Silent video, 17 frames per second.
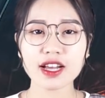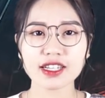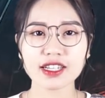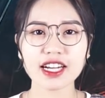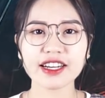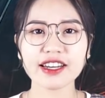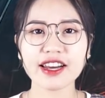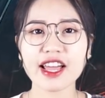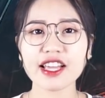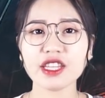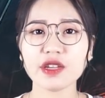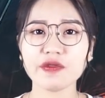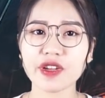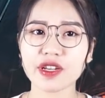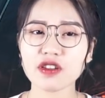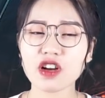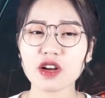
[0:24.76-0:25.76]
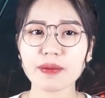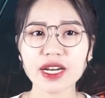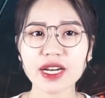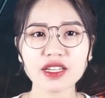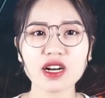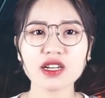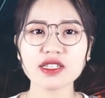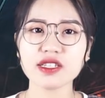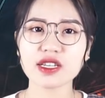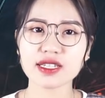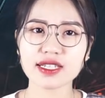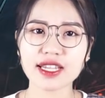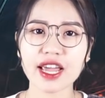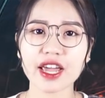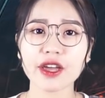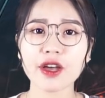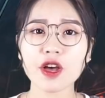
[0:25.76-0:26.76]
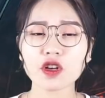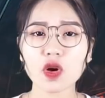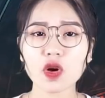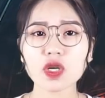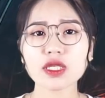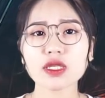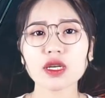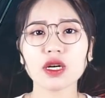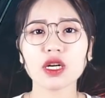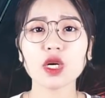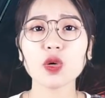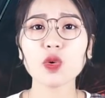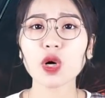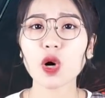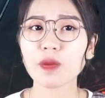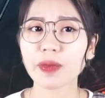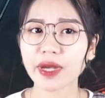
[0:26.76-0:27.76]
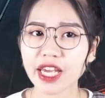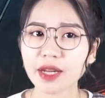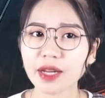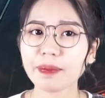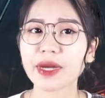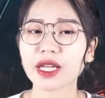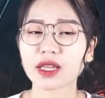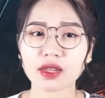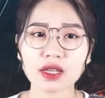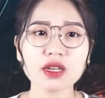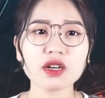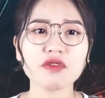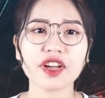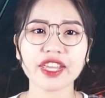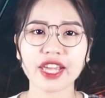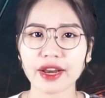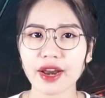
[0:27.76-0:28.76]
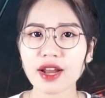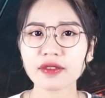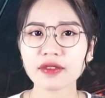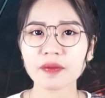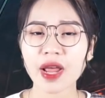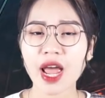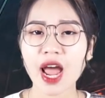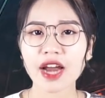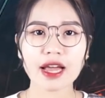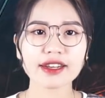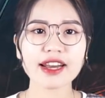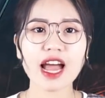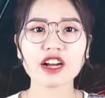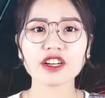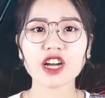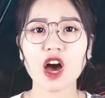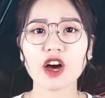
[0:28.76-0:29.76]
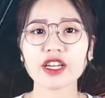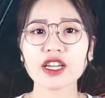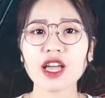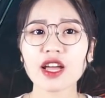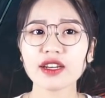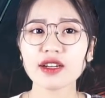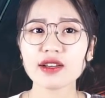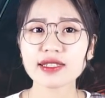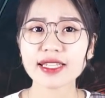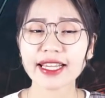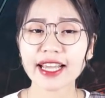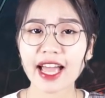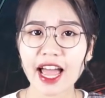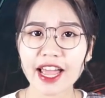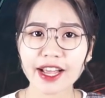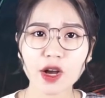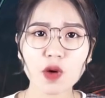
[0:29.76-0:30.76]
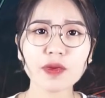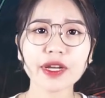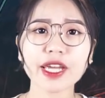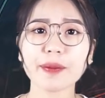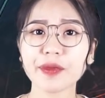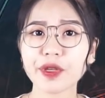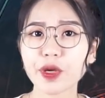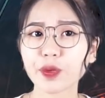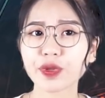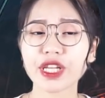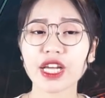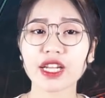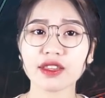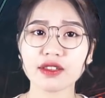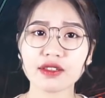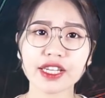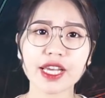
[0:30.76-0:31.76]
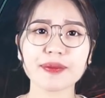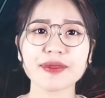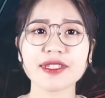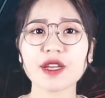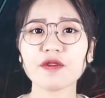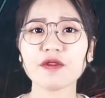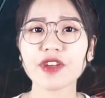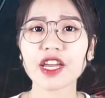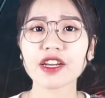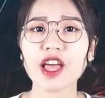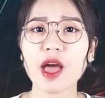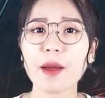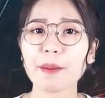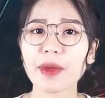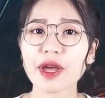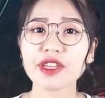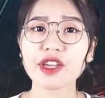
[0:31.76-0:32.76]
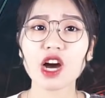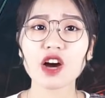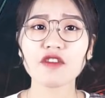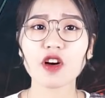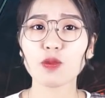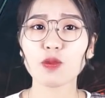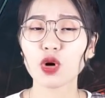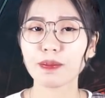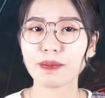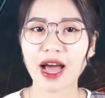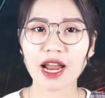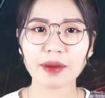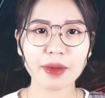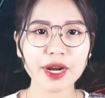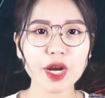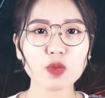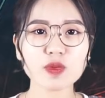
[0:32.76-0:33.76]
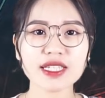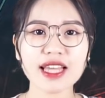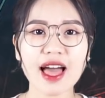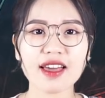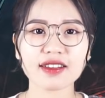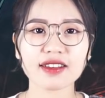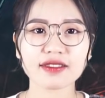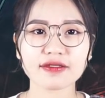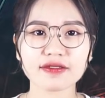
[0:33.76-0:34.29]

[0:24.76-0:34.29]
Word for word: Gần đây thì Việt Hương bất ngờ chia sẻ cô sở hữu không ít biệt thự và nhà đất. Đáng nói, nữ danh hài không kiếm nhiều tiền từ nghiệp diễn viên mà nhờ vào buôn bán bất động sản.